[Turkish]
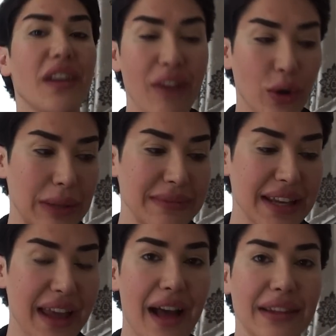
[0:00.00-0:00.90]
Ve odamıza
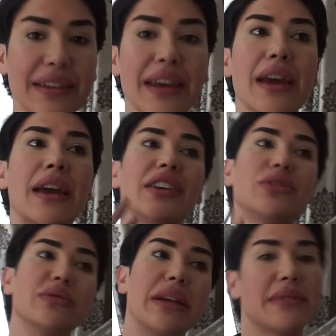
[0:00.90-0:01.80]
geldik.
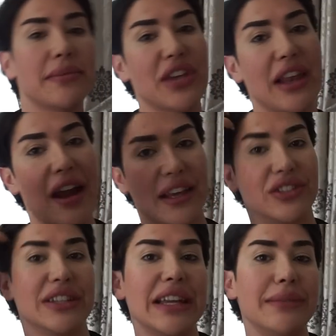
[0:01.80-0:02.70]
İşte üzerimize bir şeyler
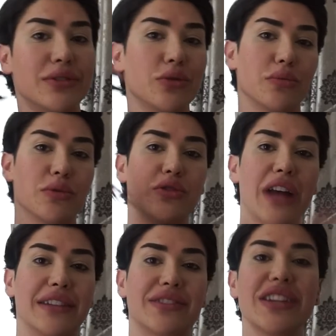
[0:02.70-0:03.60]
giyeceğiz. Elimizi yüzümüzü
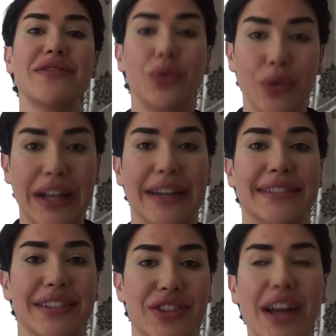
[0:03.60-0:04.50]
düzelteceğiz ve düğüne
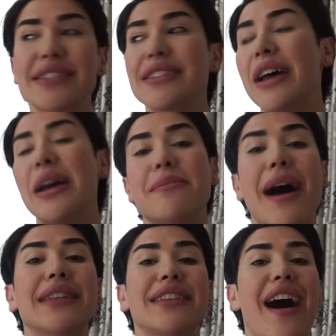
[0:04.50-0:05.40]
katılacağız.
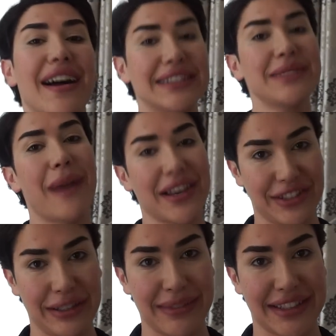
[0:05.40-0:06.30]
Ben de artık
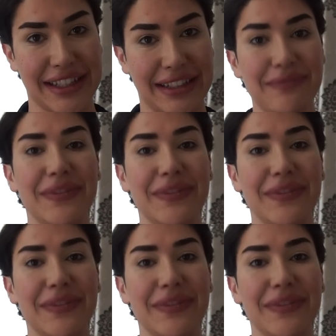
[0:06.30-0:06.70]
başlayayım istedim